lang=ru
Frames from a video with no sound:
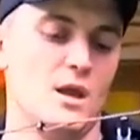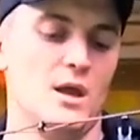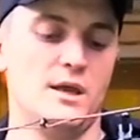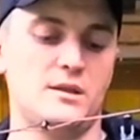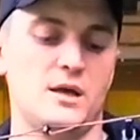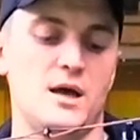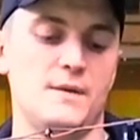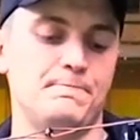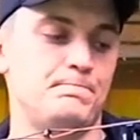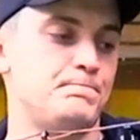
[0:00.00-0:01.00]

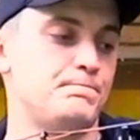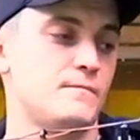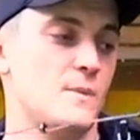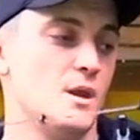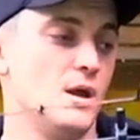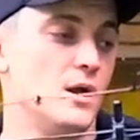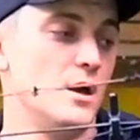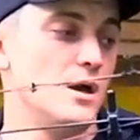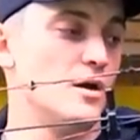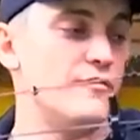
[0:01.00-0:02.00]
это
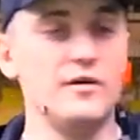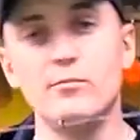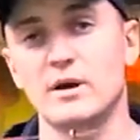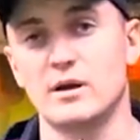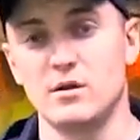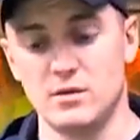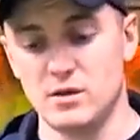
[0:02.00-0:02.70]
выбор